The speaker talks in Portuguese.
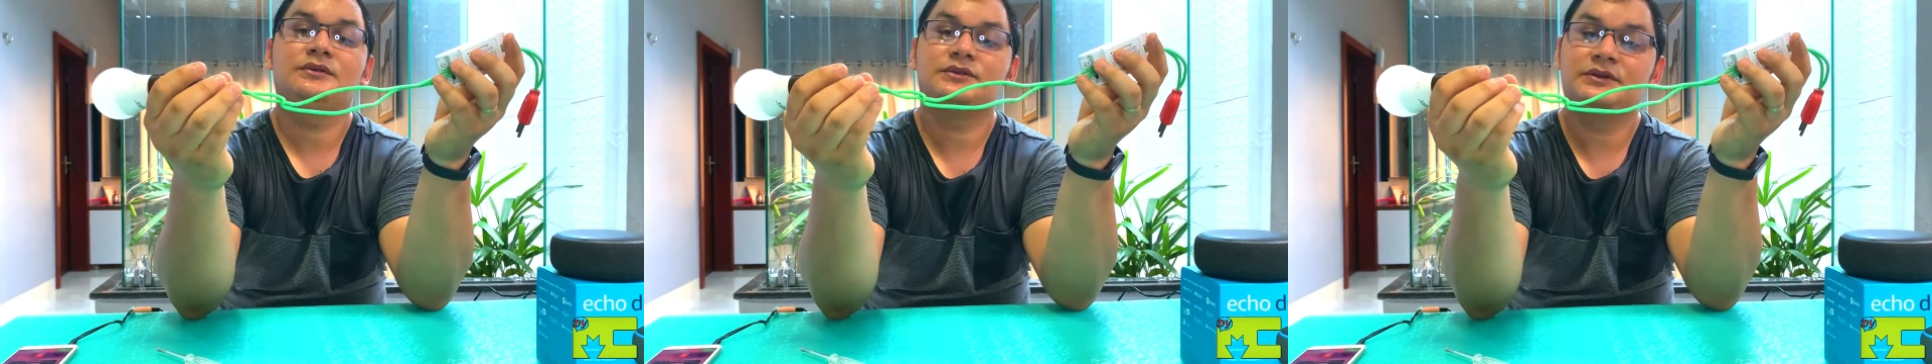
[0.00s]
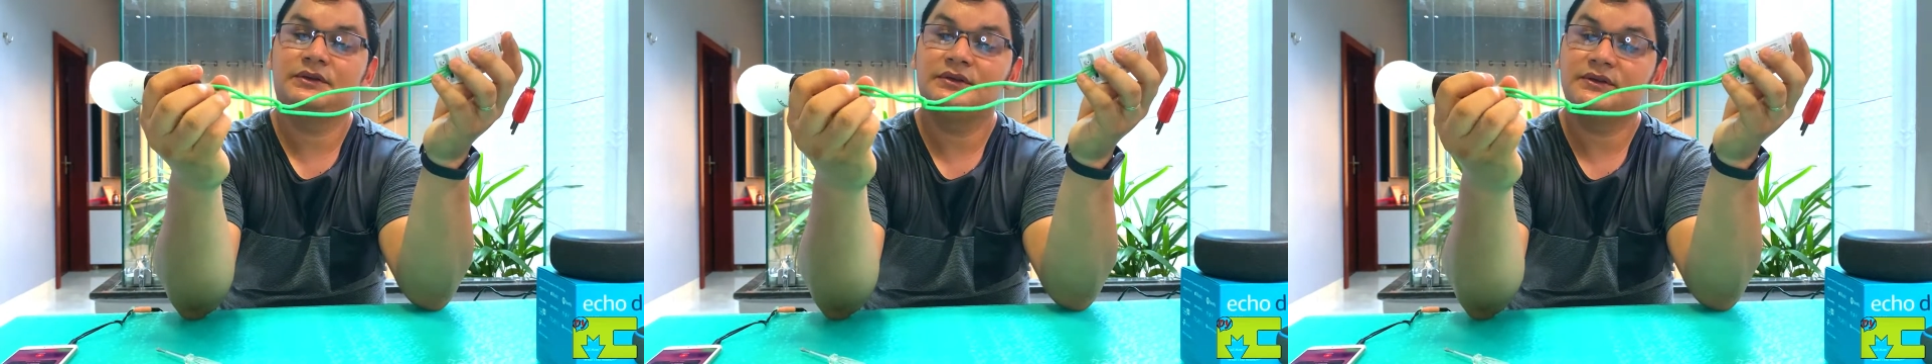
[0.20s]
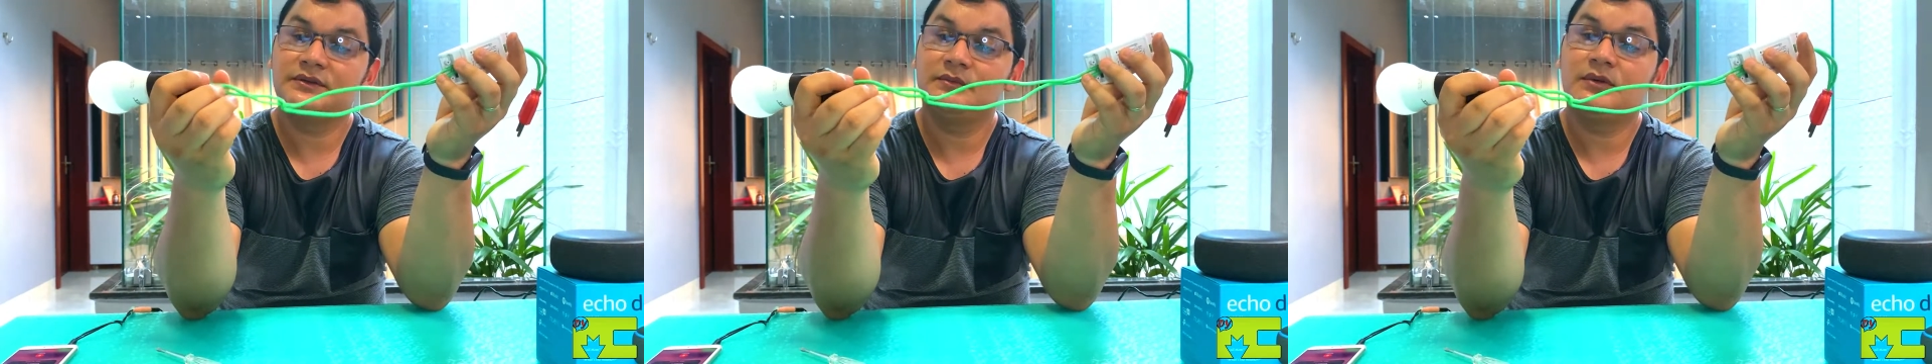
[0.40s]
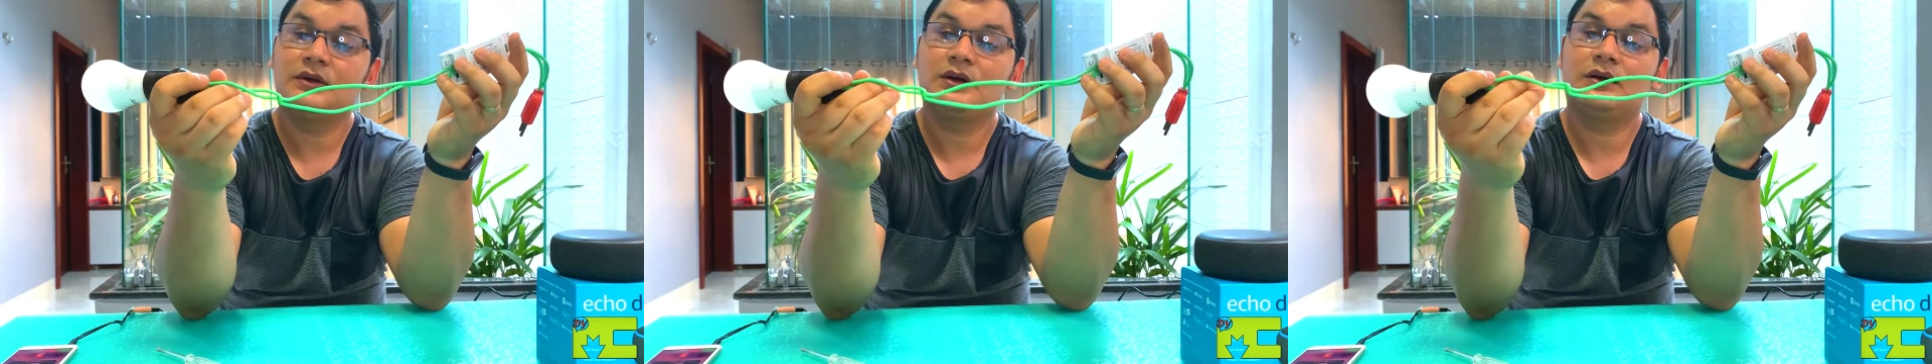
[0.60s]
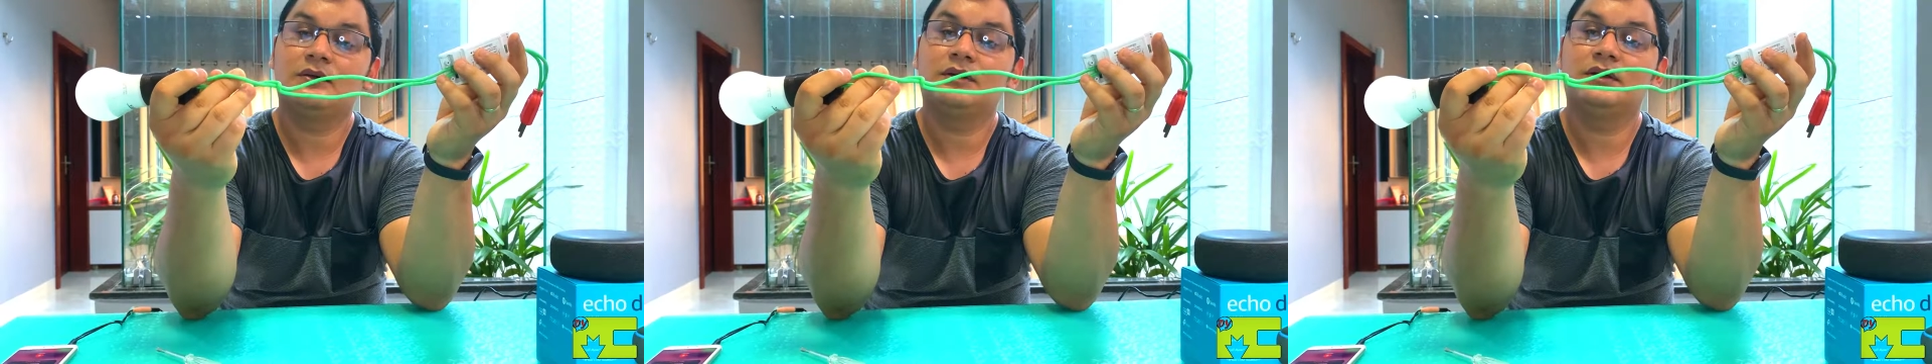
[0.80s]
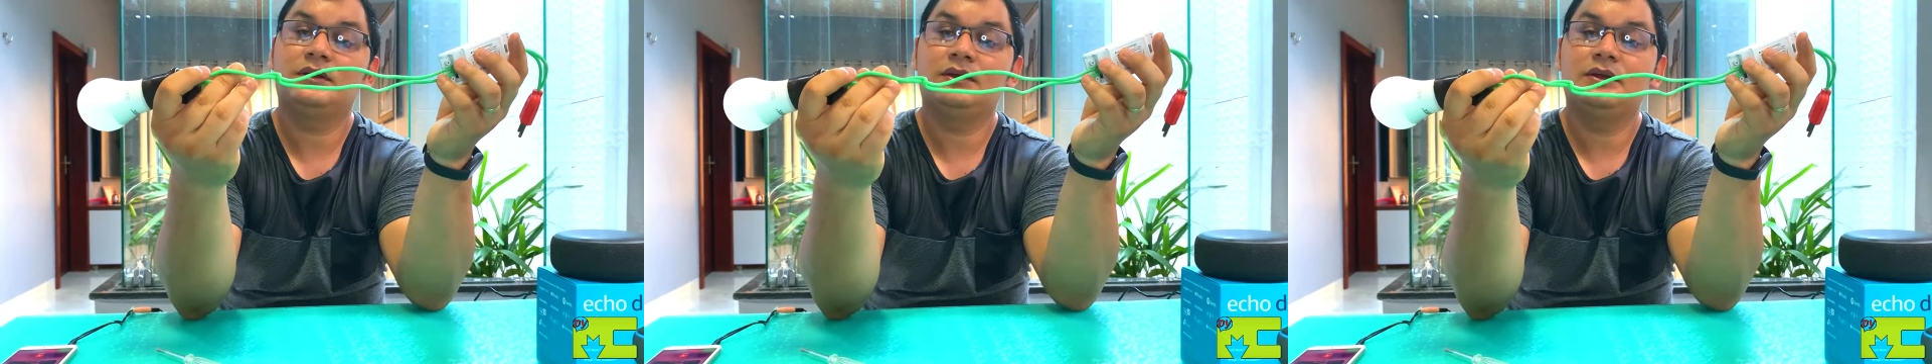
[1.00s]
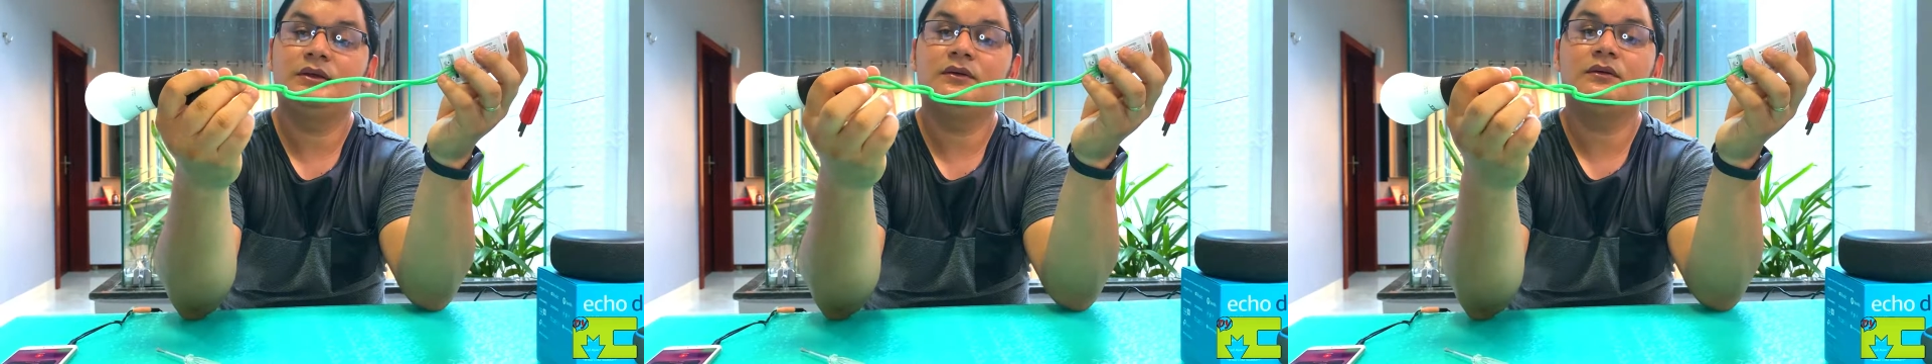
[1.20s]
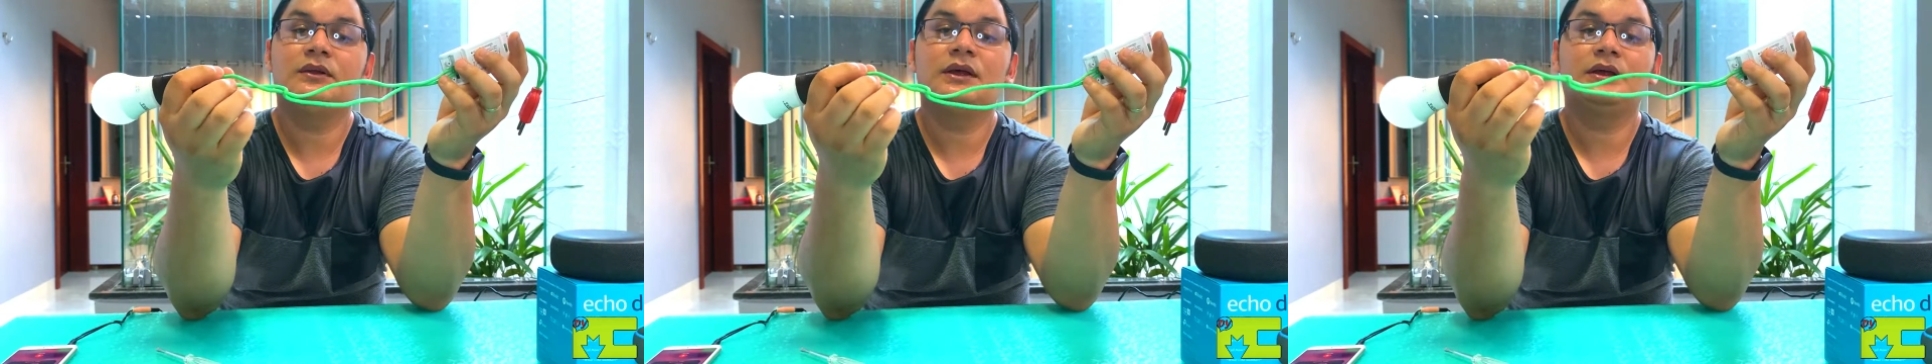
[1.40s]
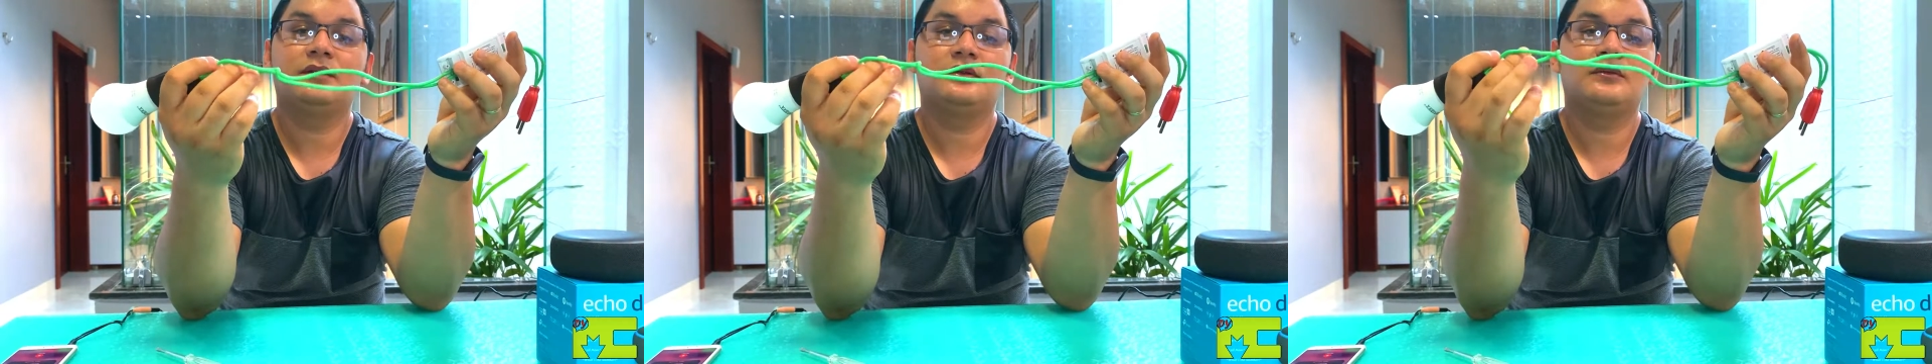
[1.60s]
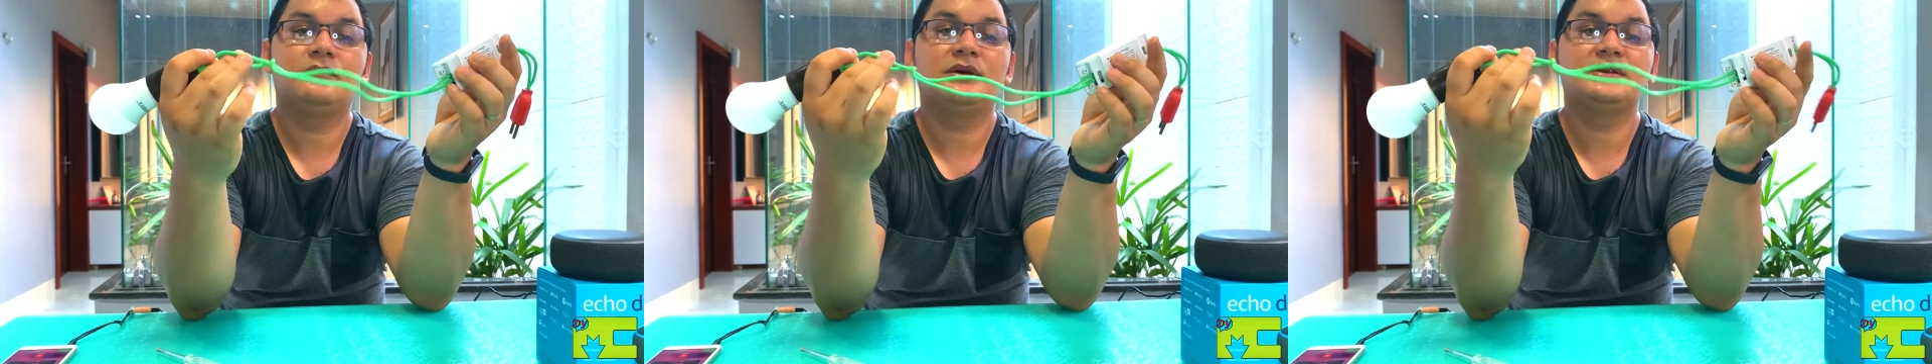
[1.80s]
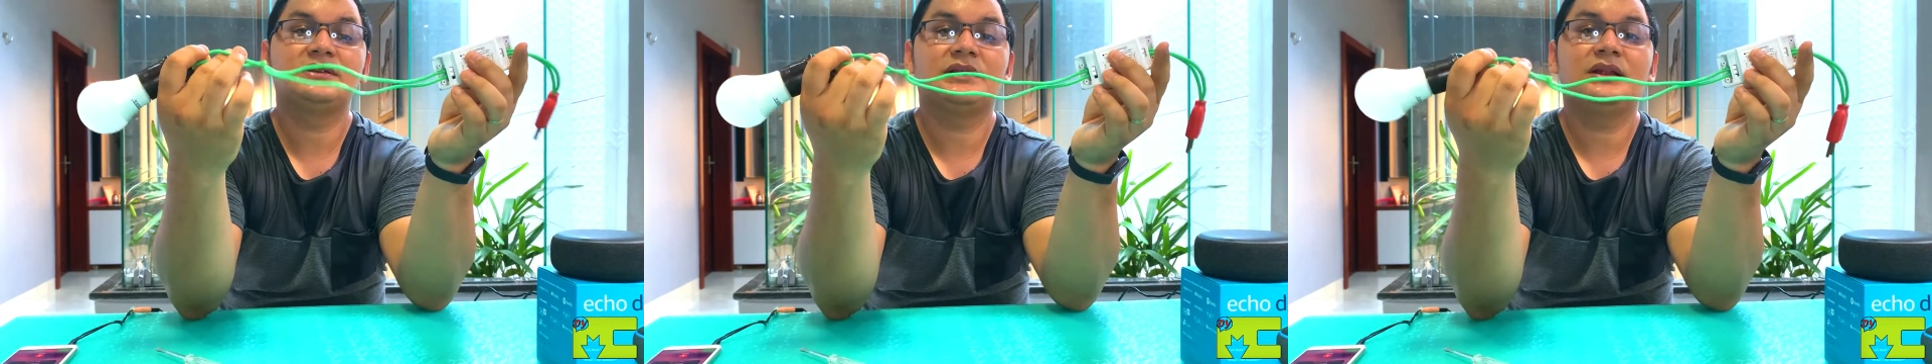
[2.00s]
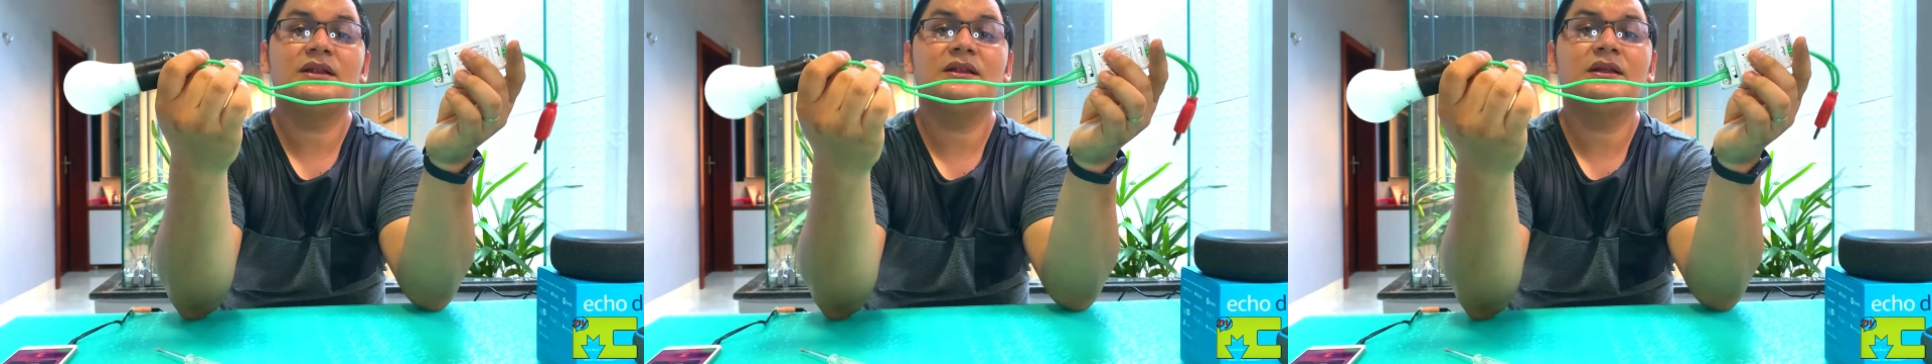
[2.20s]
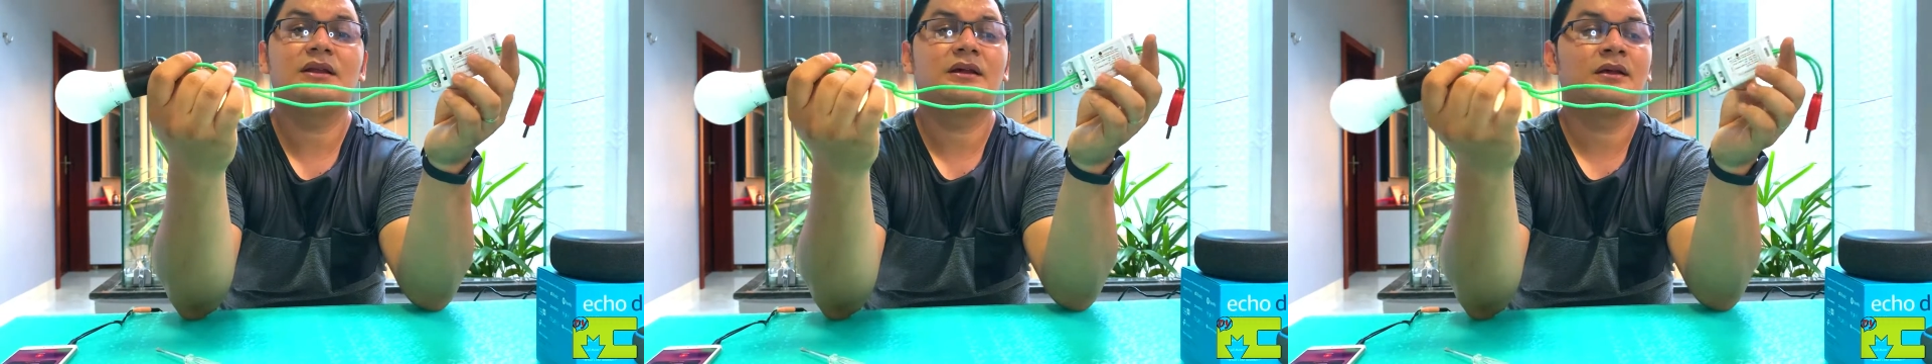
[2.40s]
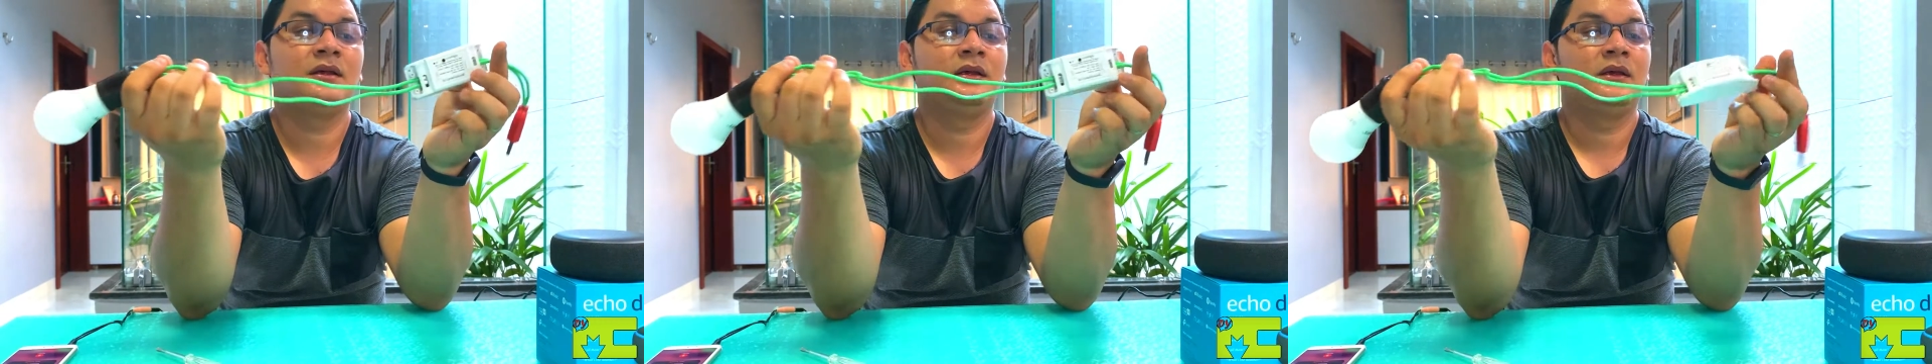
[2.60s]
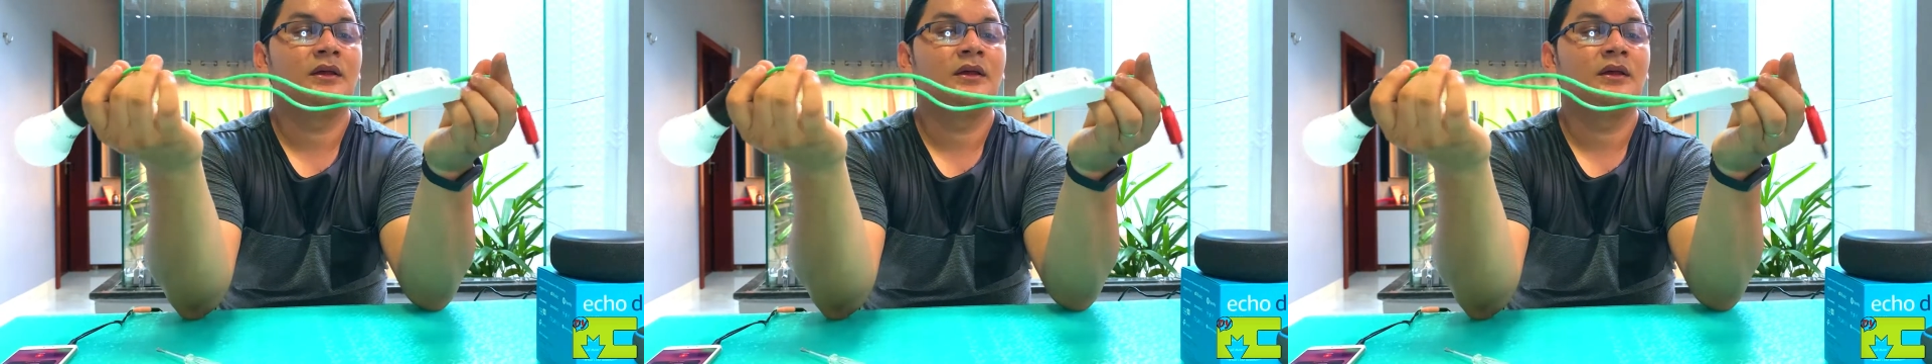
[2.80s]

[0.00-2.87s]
Eu tiro esse bocal daqui e conecto numa geladeira.